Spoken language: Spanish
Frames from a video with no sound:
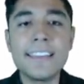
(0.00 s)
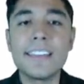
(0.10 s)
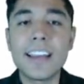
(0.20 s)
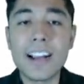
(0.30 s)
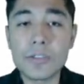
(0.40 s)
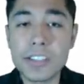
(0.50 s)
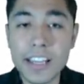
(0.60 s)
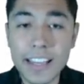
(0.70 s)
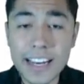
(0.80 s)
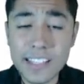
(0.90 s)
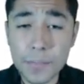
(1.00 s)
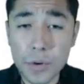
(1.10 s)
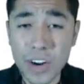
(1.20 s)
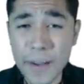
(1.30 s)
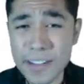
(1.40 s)
delegados estatales de
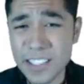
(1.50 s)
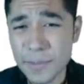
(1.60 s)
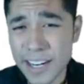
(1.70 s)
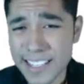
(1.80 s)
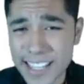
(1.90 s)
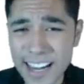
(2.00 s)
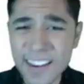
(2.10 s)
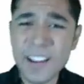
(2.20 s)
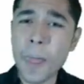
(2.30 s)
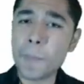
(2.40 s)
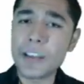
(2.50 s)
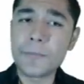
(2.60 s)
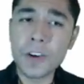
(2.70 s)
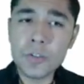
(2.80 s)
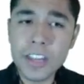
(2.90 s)
programas de bienestar que
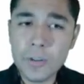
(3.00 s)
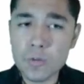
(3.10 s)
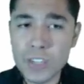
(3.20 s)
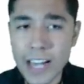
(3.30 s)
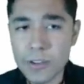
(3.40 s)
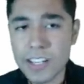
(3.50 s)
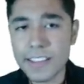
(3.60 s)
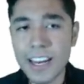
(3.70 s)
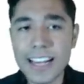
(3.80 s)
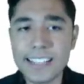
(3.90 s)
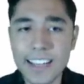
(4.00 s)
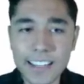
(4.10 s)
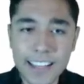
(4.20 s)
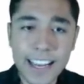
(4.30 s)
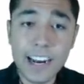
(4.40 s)
fueron denunciados ante la
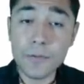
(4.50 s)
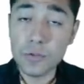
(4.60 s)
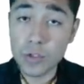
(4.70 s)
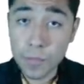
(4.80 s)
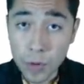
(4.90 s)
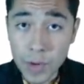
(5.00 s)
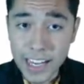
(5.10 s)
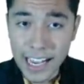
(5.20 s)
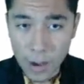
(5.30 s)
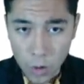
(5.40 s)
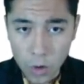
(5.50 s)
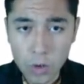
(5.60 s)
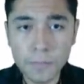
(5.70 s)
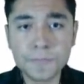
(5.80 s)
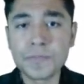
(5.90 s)
Secretaría de la Función Pública,
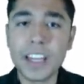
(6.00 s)
ojo,